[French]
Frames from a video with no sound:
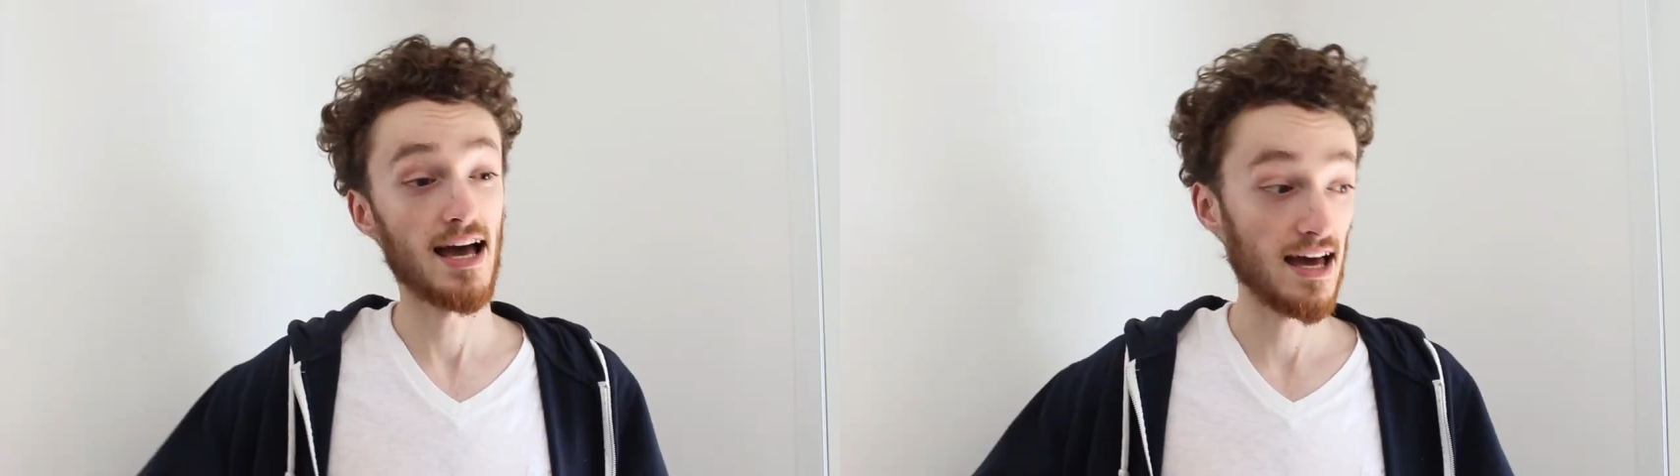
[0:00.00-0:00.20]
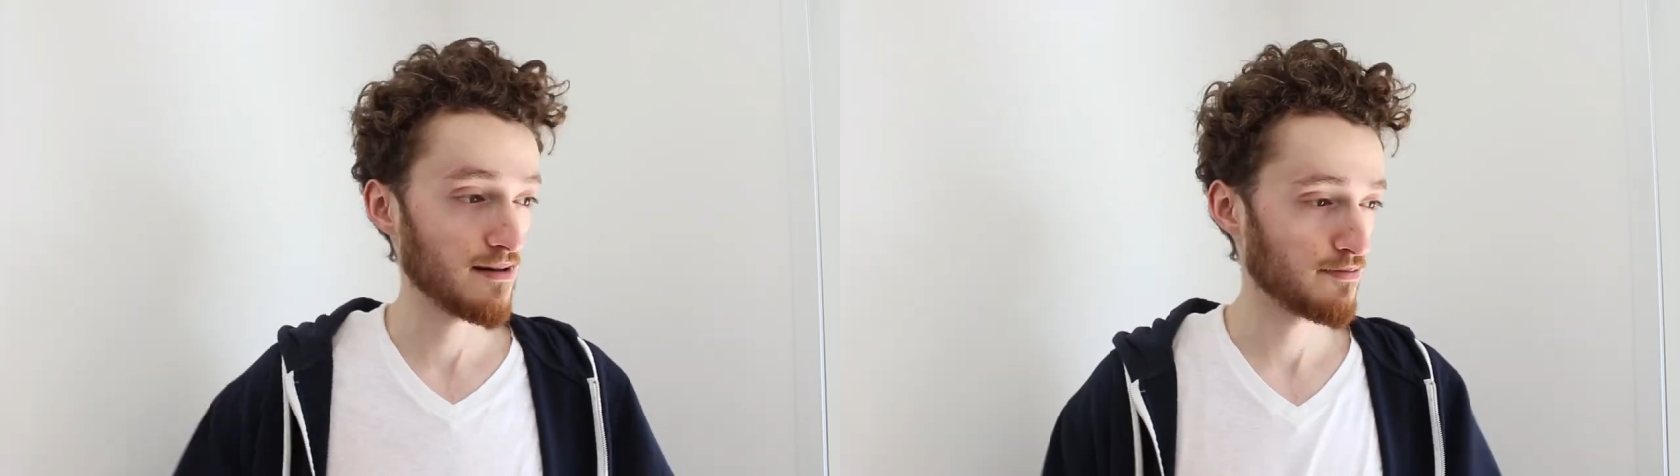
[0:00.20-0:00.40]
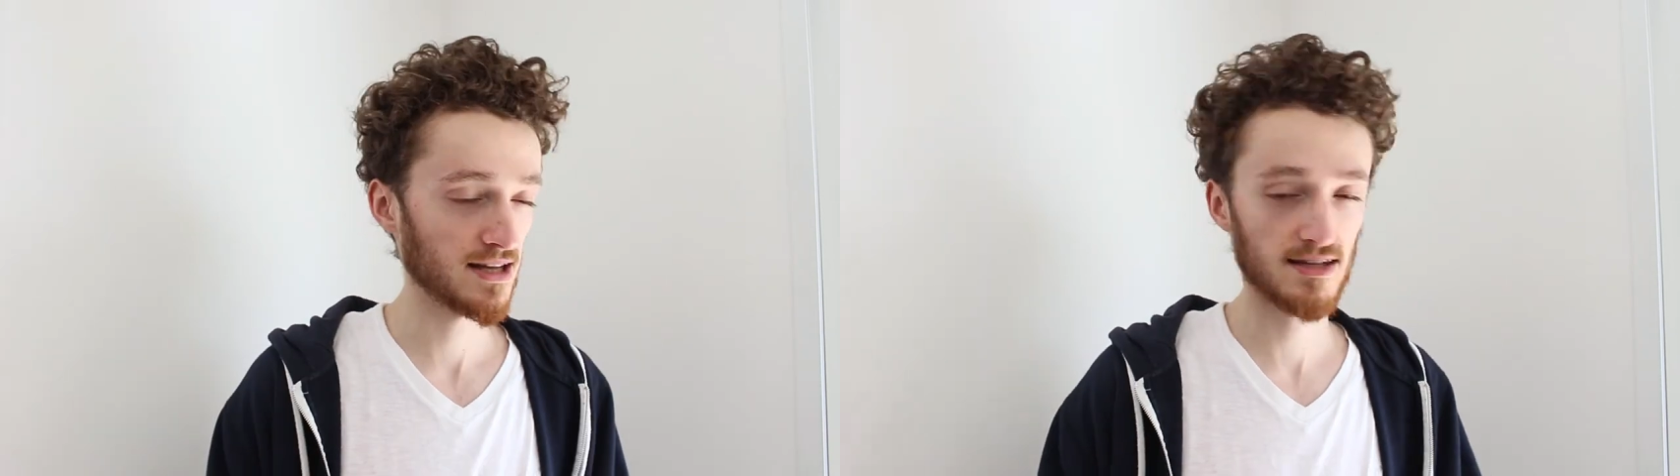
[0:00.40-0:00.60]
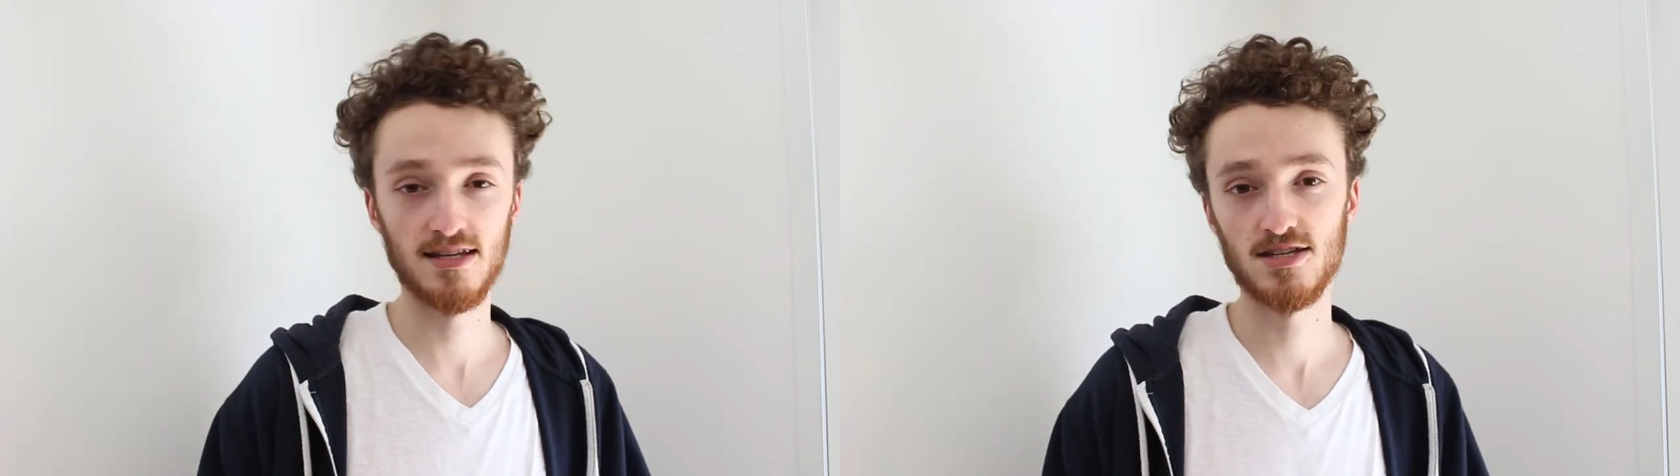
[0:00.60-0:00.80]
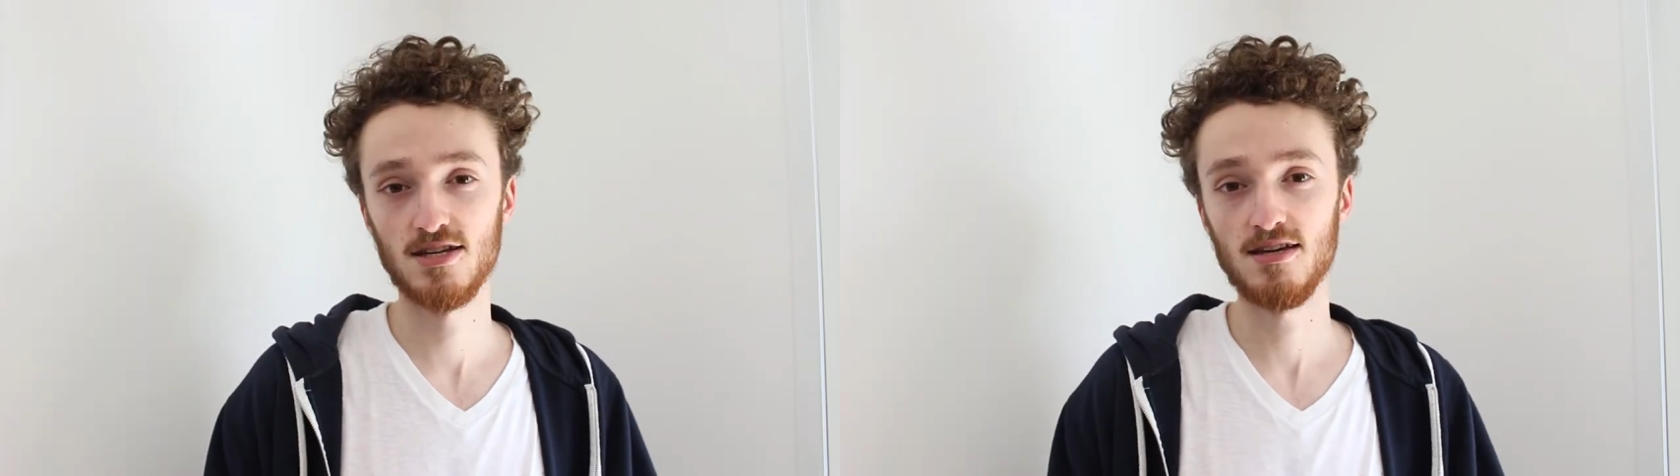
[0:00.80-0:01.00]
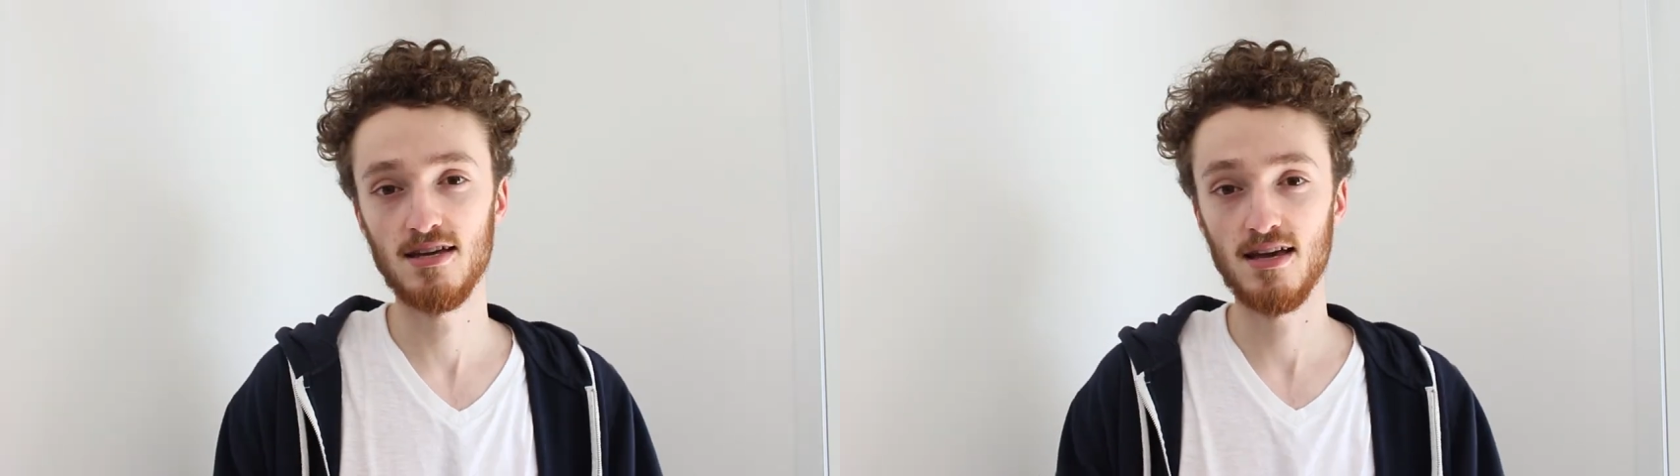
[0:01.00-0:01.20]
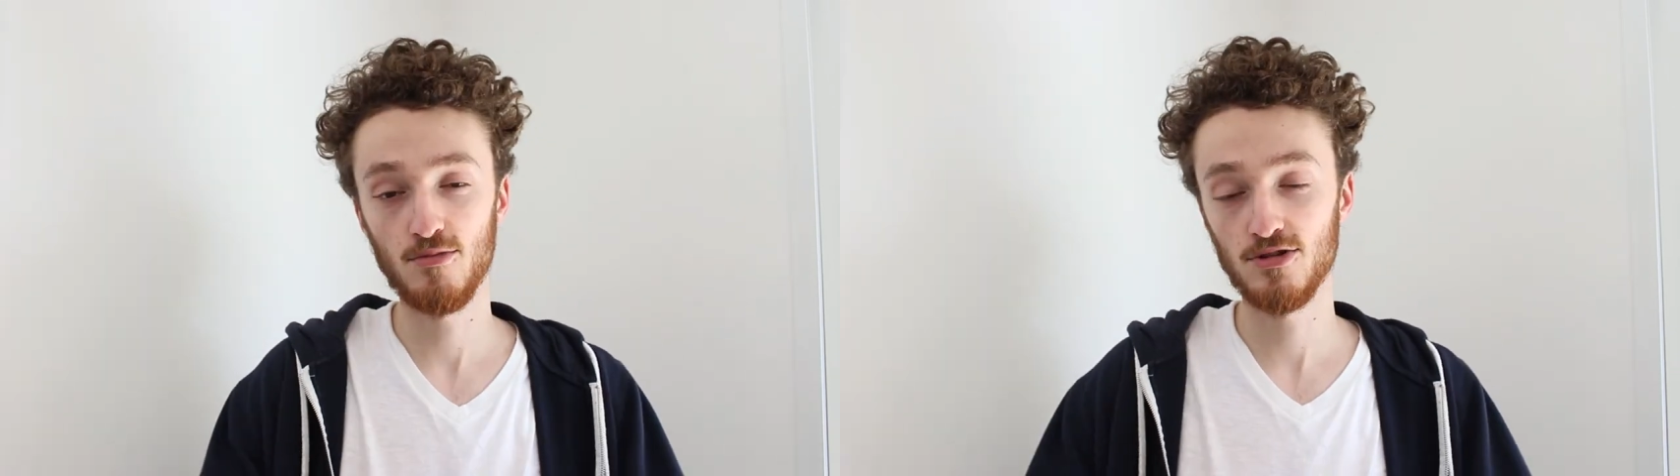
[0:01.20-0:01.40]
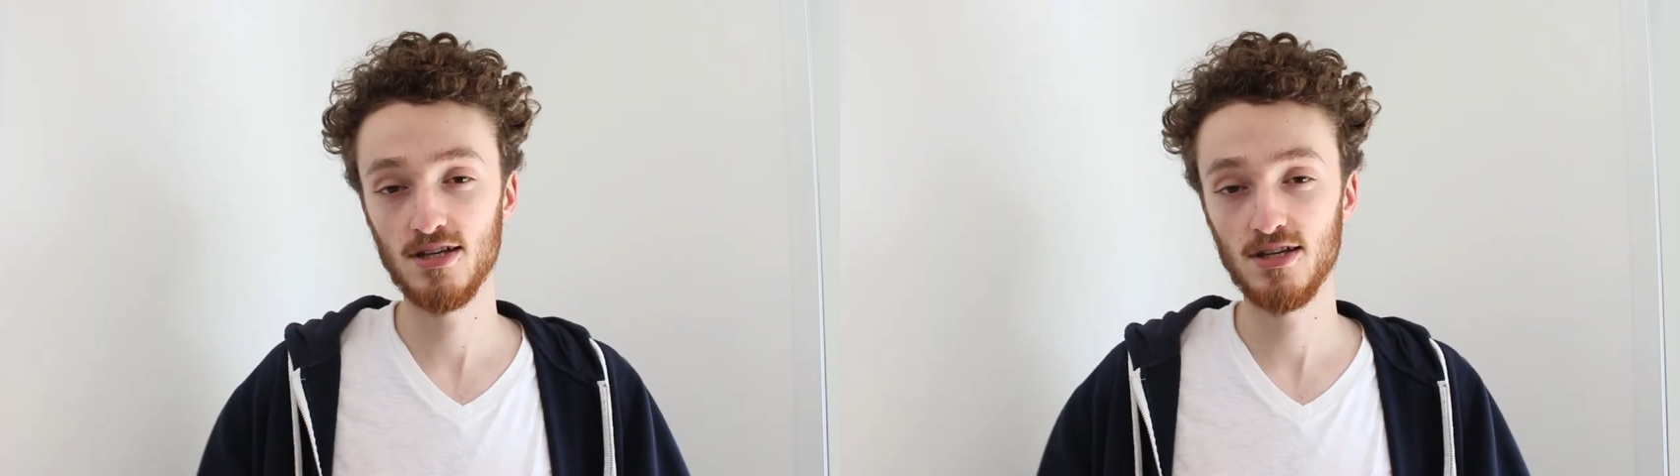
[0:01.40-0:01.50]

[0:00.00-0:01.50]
à la partager et à me